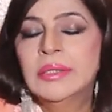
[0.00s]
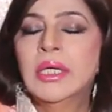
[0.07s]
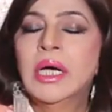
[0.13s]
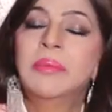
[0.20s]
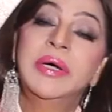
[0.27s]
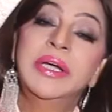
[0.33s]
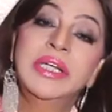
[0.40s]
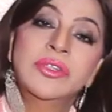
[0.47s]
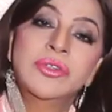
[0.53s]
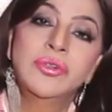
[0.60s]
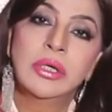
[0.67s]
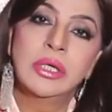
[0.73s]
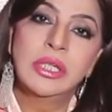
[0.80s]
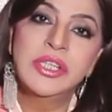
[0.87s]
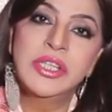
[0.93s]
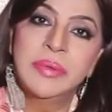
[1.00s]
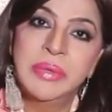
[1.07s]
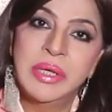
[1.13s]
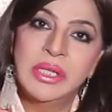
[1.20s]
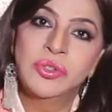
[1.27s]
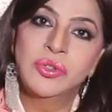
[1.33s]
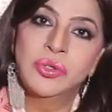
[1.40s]
हमारी एस्ट्रोलॉजी
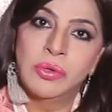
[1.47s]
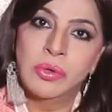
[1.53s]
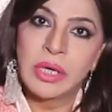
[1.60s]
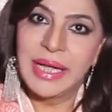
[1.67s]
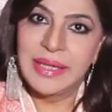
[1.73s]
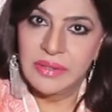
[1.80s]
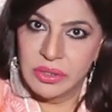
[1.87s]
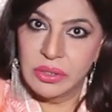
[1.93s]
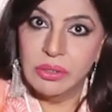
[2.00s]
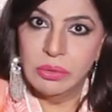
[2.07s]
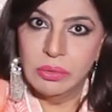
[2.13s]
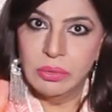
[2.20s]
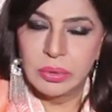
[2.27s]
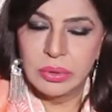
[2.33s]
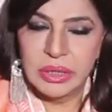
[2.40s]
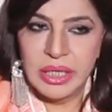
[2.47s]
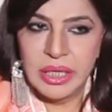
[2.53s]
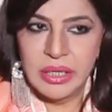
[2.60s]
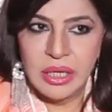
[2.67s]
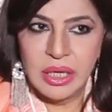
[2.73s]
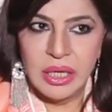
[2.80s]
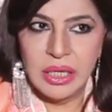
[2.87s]
में जो कैंसर लोग होते
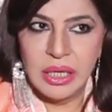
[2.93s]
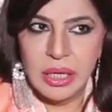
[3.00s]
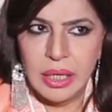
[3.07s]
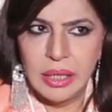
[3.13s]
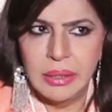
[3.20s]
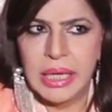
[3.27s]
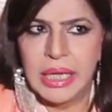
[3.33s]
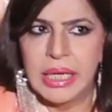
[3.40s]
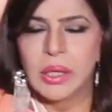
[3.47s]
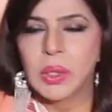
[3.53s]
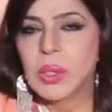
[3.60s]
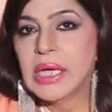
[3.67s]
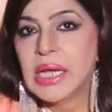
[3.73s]
हैं ना हर एक